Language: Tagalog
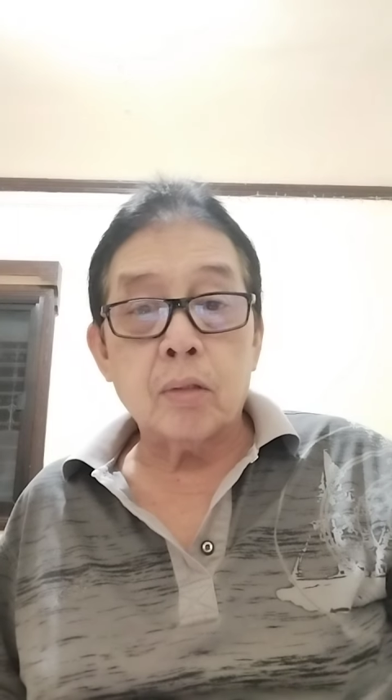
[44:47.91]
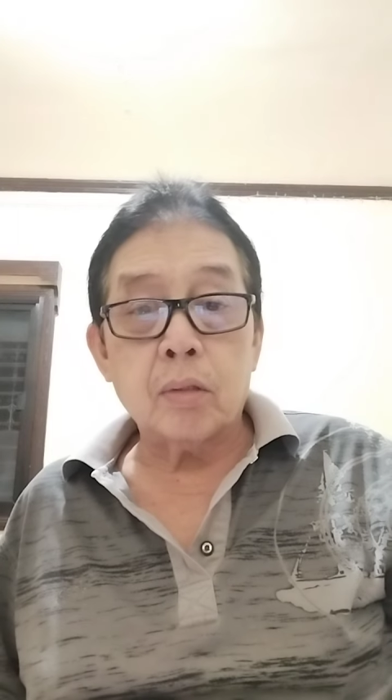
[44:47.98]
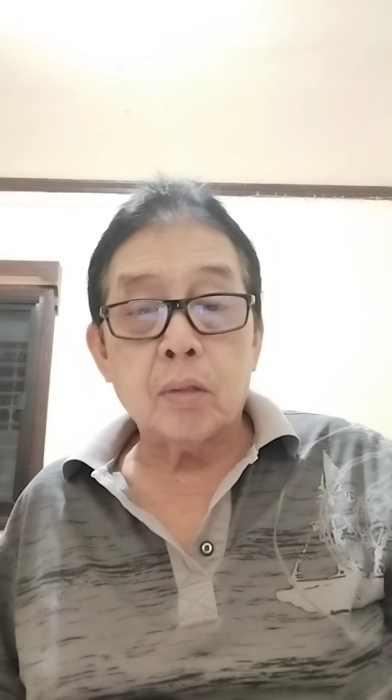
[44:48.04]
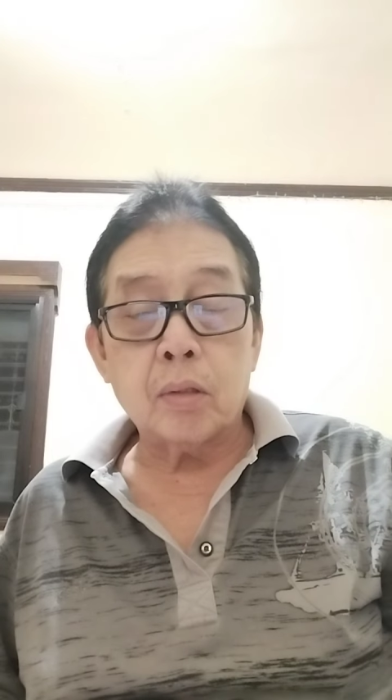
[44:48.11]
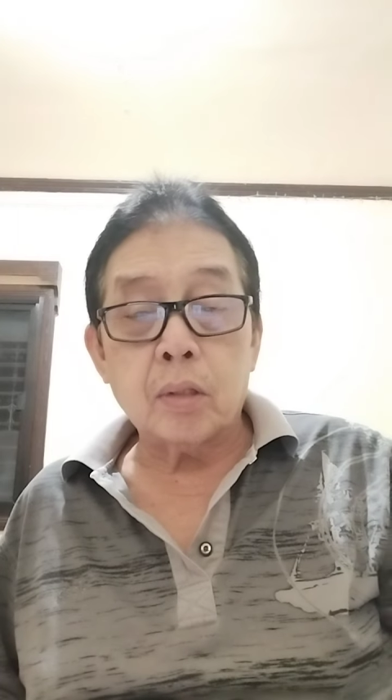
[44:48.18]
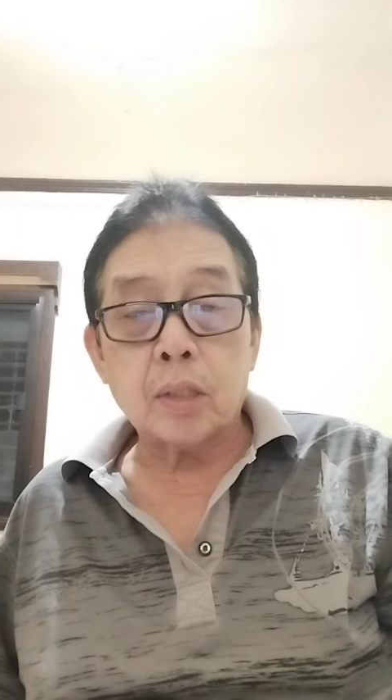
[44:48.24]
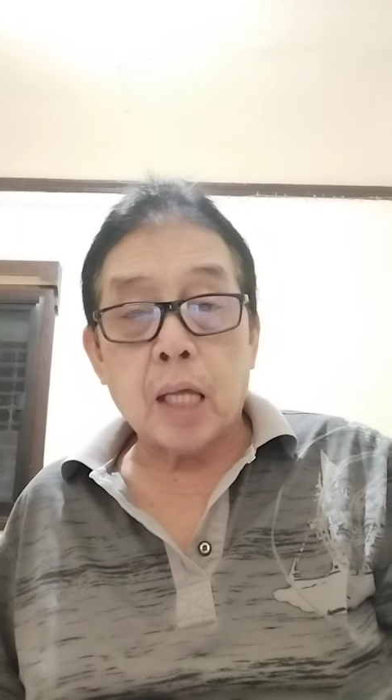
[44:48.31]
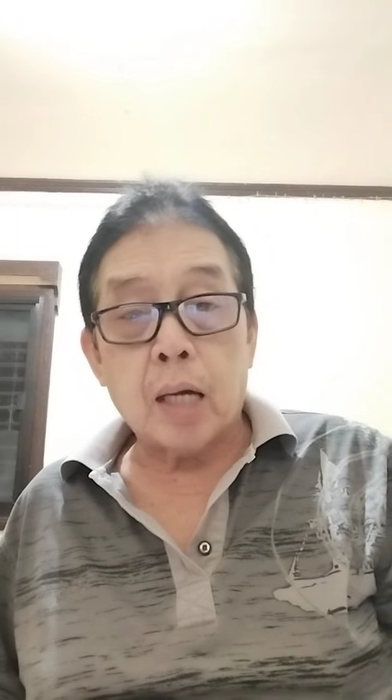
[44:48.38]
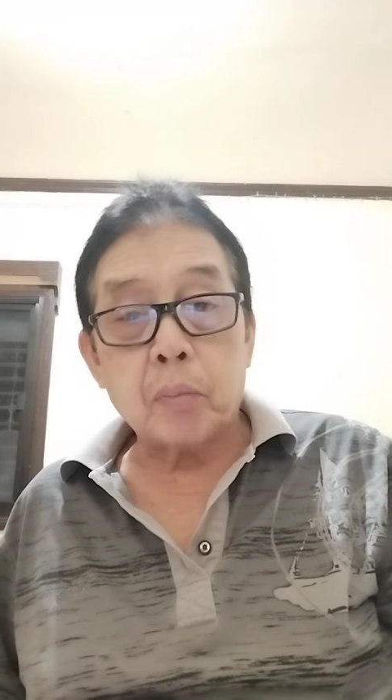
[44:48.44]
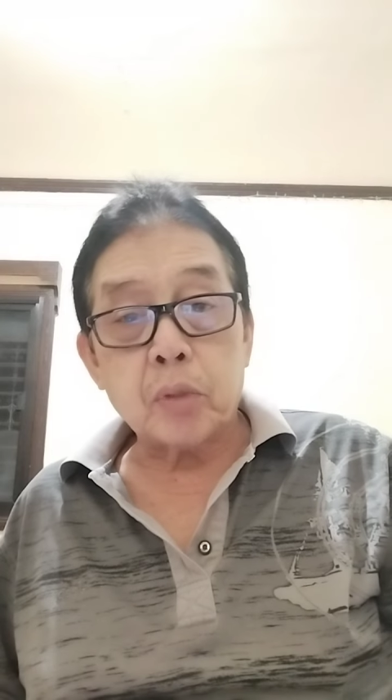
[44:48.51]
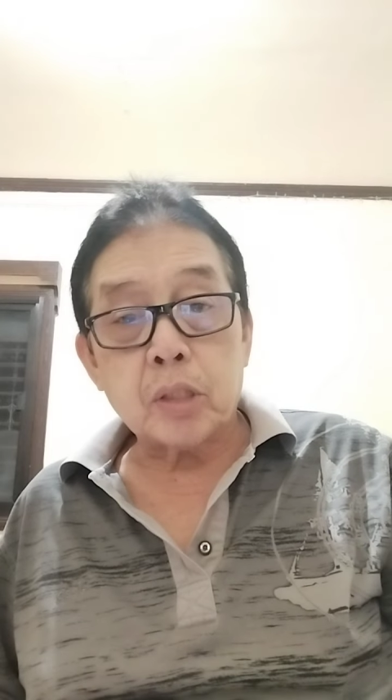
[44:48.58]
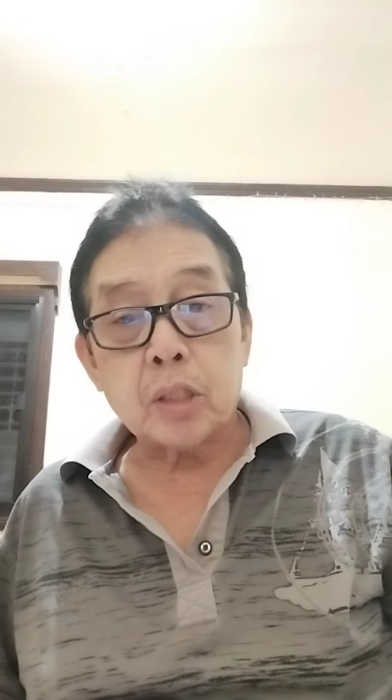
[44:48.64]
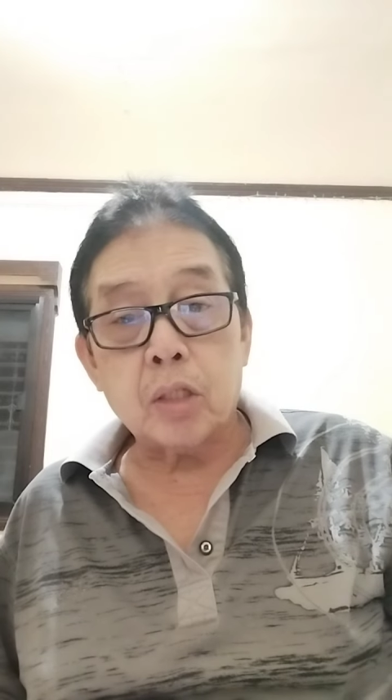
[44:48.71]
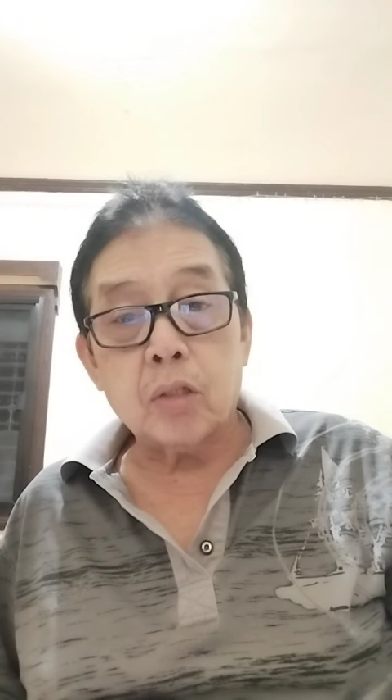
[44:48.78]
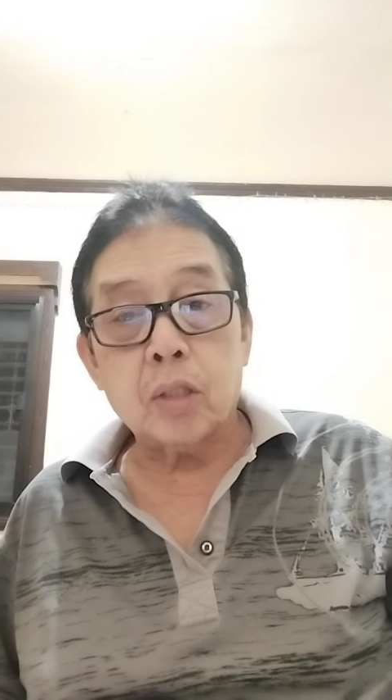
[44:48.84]
O,
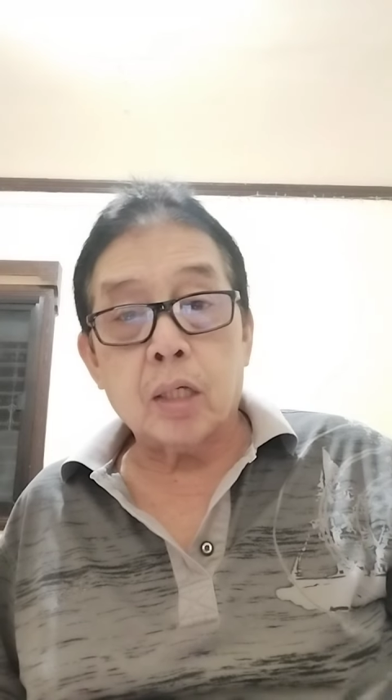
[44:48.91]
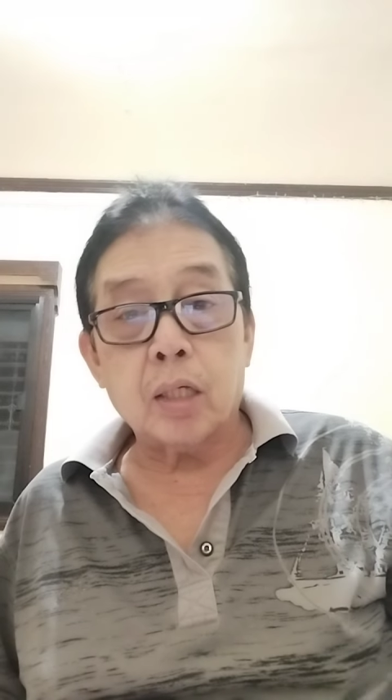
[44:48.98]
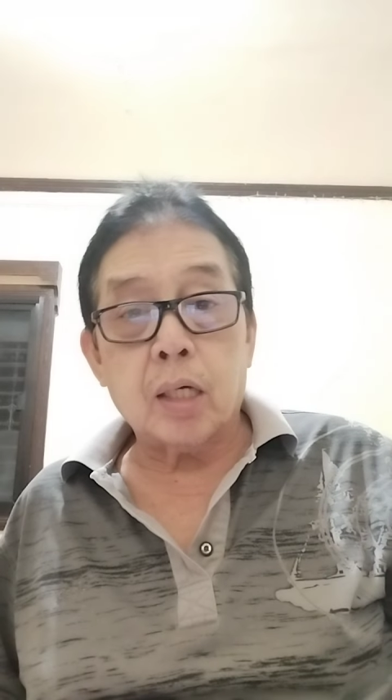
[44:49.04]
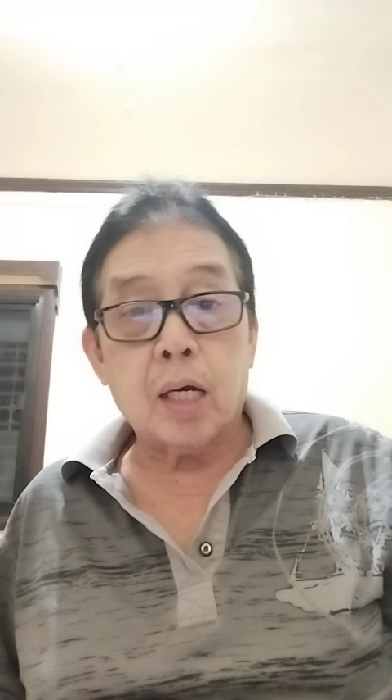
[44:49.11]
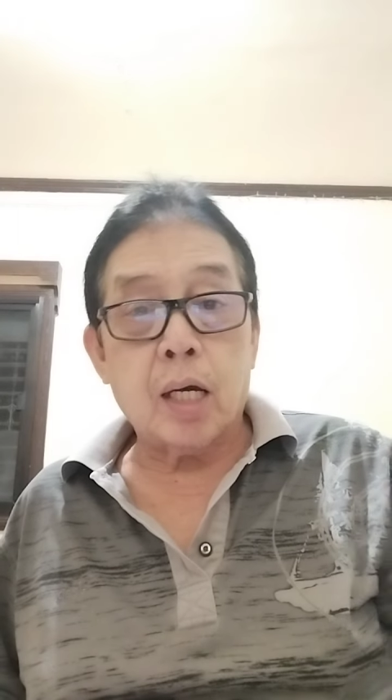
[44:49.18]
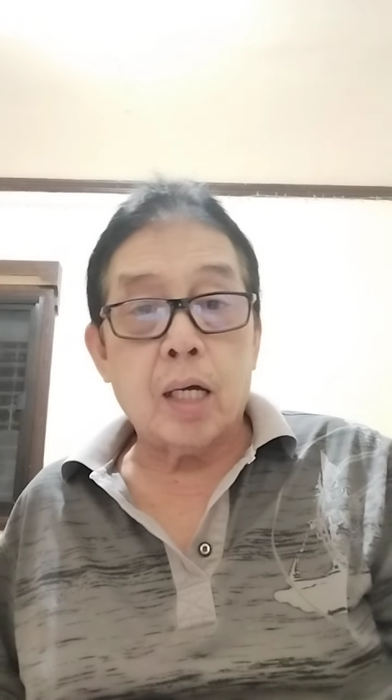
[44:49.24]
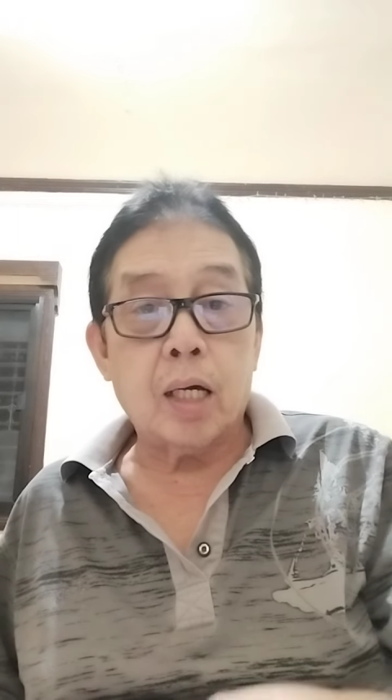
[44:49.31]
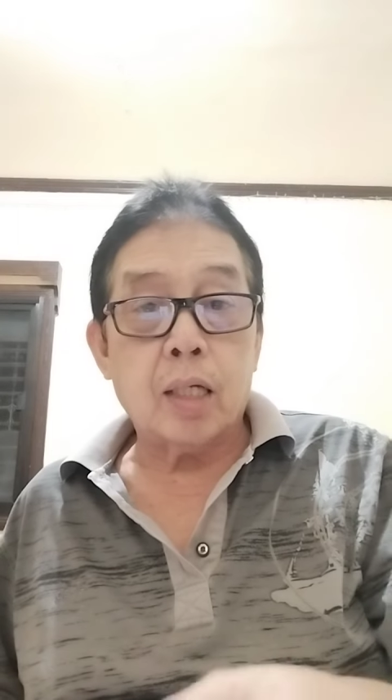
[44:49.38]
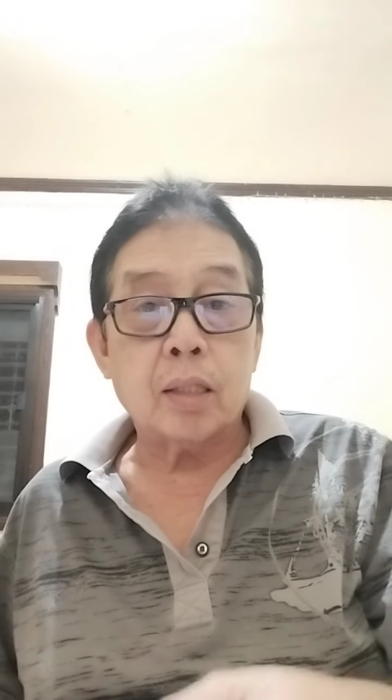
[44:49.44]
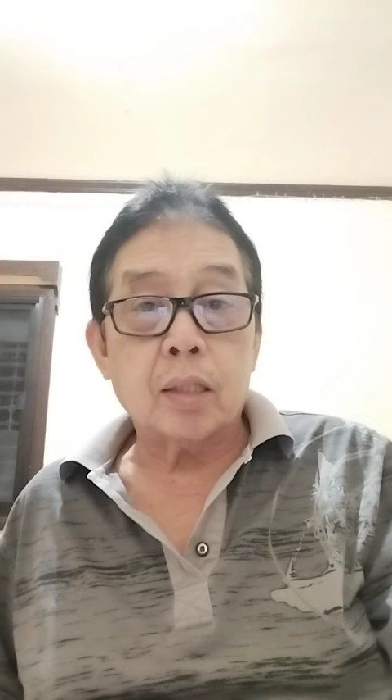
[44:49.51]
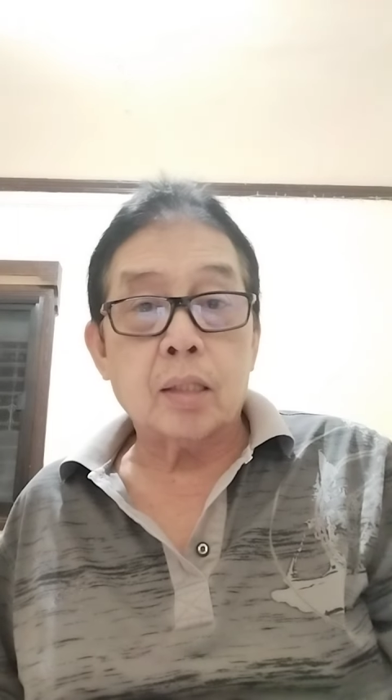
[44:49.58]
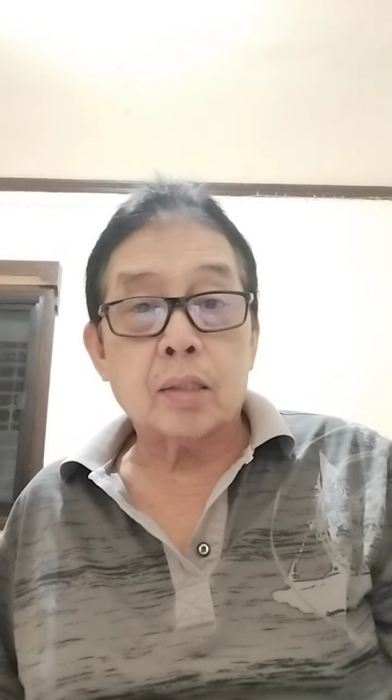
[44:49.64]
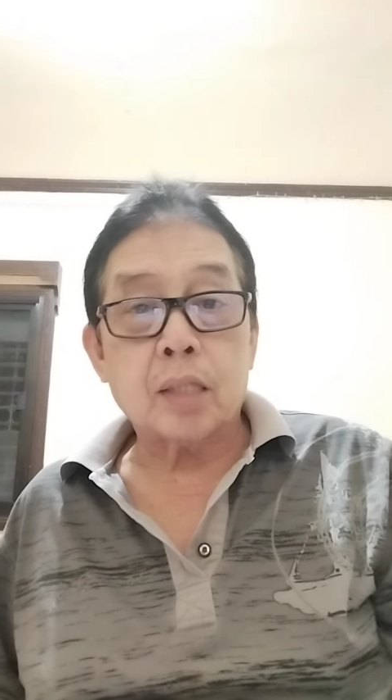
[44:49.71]
tapos ngayon, ang uh,